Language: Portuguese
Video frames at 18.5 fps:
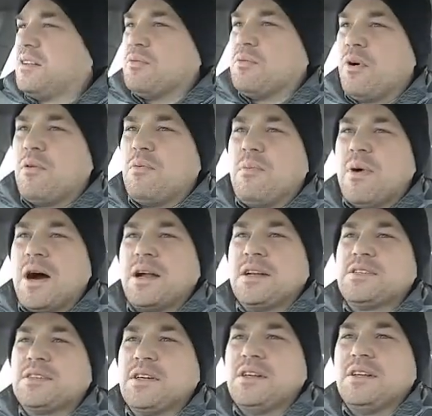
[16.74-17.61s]

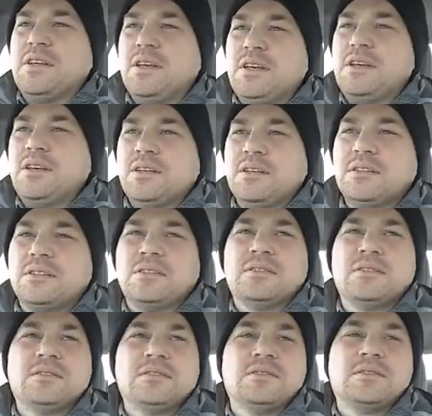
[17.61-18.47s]
Walmart ali.
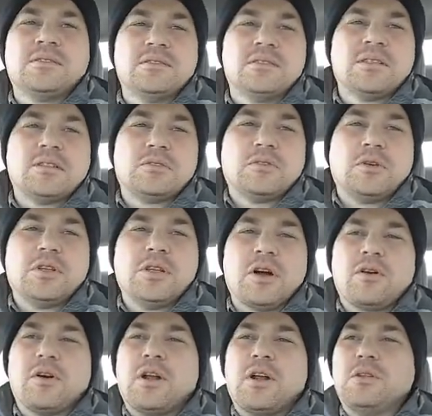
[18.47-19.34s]
Eu tô
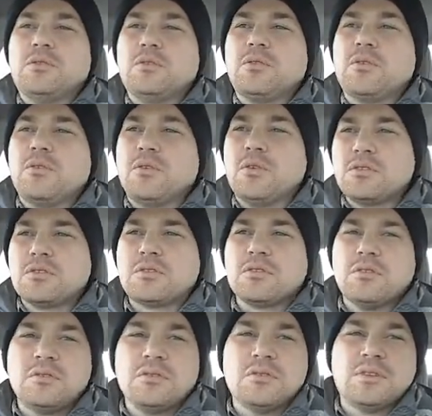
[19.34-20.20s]
indo agora no
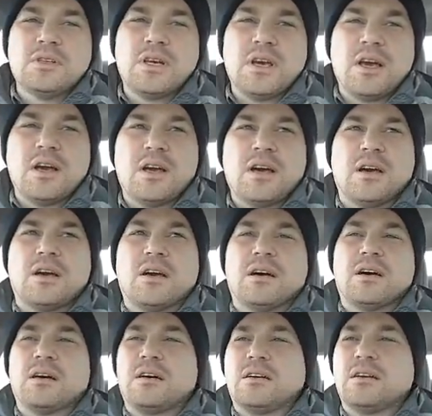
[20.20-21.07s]
Costco, que
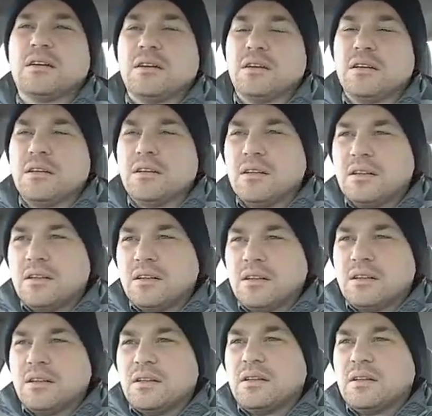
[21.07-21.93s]
é
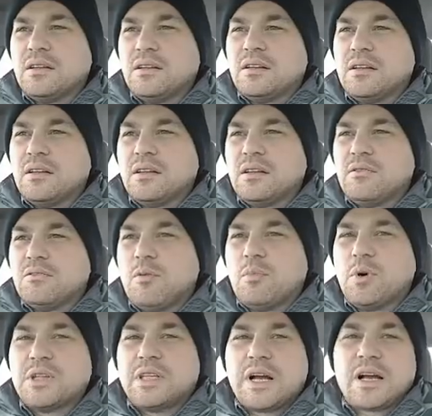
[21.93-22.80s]

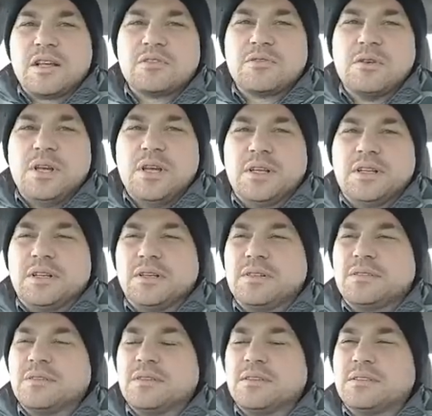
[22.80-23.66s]
vou botar gasolina.
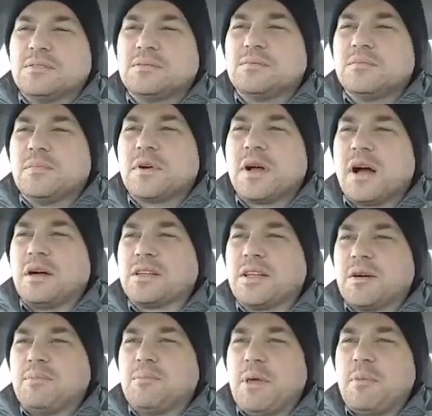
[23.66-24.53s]
O carro
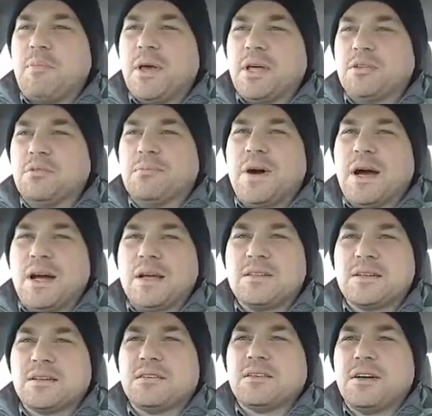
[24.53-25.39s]
tá bebendo
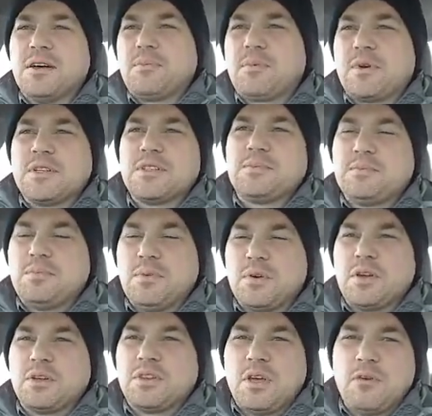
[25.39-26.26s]
mais agora
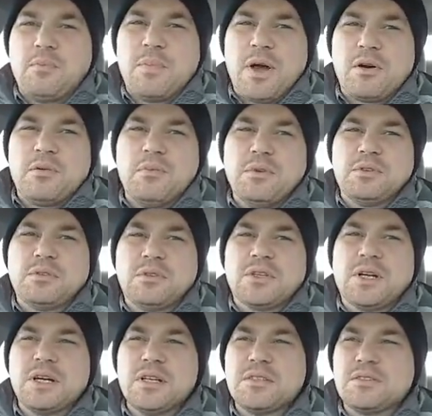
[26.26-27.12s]
porque eu tenho pego muito
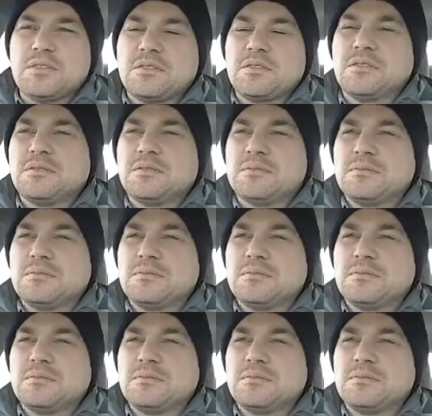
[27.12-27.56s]
trânsito.